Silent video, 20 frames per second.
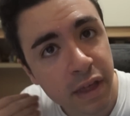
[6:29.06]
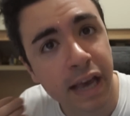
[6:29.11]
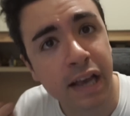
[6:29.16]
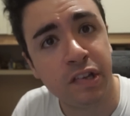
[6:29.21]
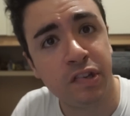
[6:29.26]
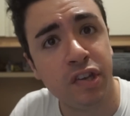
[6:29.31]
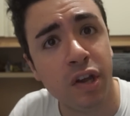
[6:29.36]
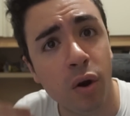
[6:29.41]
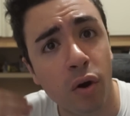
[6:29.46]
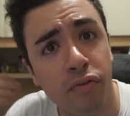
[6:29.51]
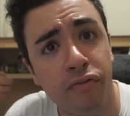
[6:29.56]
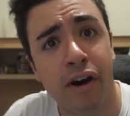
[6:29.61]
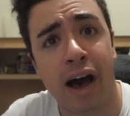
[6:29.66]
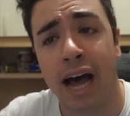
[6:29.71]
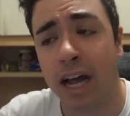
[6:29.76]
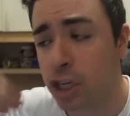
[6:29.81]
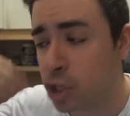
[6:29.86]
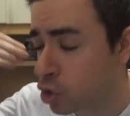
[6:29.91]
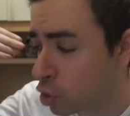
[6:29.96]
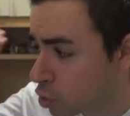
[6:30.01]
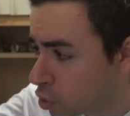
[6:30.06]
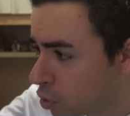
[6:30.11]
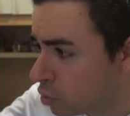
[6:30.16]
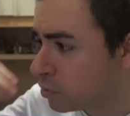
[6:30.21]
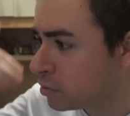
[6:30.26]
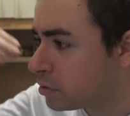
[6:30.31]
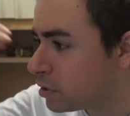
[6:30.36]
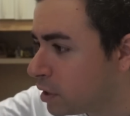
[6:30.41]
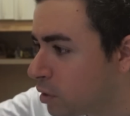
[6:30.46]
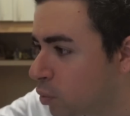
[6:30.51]
e se lo faccio
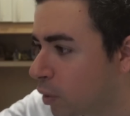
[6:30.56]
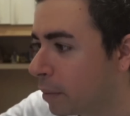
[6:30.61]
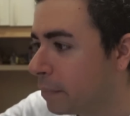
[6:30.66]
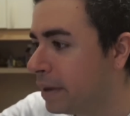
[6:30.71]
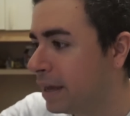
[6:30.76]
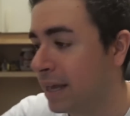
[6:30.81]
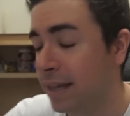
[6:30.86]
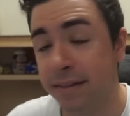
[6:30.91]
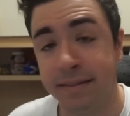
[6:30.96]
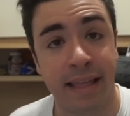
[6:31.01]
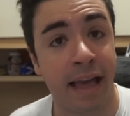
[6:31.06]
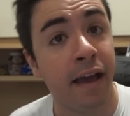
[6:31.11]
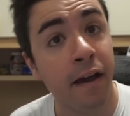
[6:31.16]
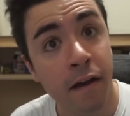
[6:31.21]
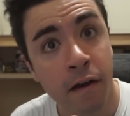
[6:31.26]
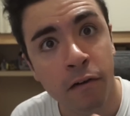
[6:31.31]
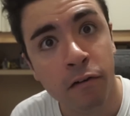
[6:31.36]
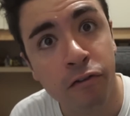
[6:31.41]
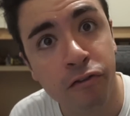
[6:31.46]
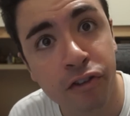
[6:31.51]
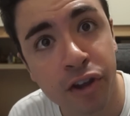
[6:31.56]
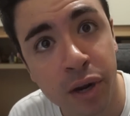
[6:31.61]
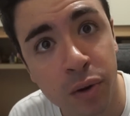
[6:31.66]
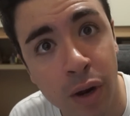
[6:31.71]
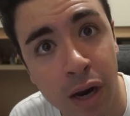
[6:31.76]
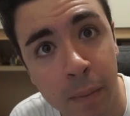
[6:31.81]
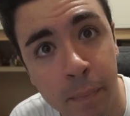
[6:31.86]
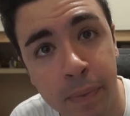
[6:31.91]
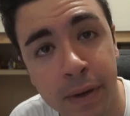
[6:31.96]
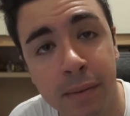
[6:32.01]
continuamente
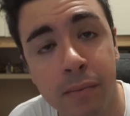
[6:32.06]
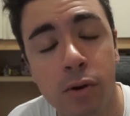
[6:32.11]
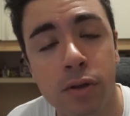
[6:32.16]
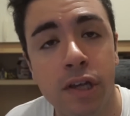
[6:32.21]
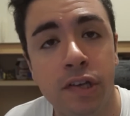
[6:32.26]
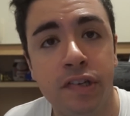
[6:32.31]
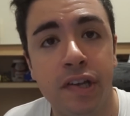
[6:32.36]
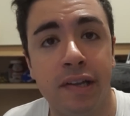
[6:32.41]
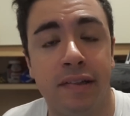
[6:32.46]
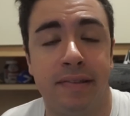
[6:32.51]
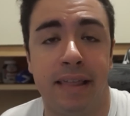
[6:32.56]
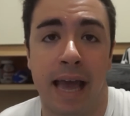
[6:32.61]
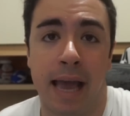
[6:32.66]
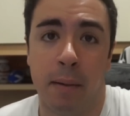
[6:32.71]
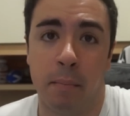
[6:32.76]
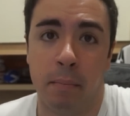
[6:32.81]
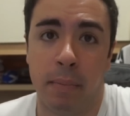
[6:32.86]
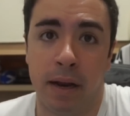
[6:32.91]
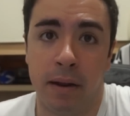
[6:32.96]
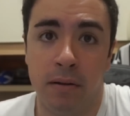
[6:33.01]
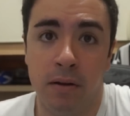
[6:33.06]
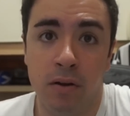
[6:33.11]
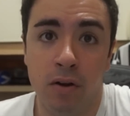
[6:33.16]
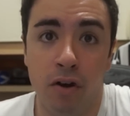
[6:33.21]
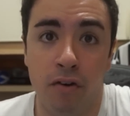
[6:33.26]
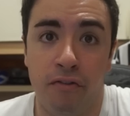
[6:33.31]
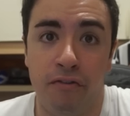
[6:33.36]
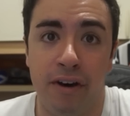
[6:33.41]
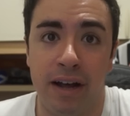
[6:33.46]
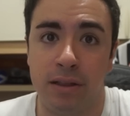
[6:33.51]
fino al primo di settembre
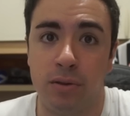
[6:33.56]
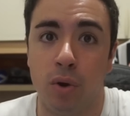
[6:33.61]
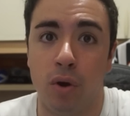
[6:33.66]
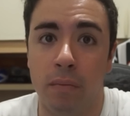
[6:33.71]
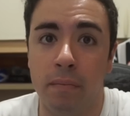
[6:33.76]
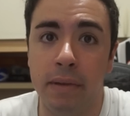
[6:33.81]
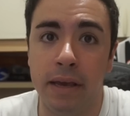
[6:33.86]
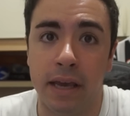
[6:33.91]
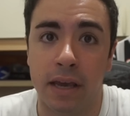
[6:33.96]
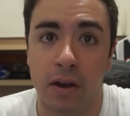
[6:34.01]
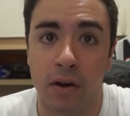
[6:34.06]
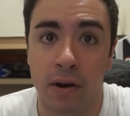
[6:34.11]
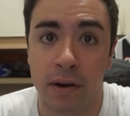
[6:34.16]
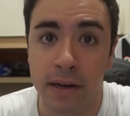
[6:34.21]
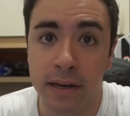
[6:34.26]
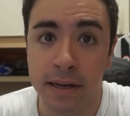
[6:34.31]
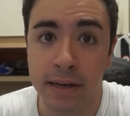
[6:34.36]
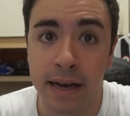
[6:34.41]
ho fatto il mio,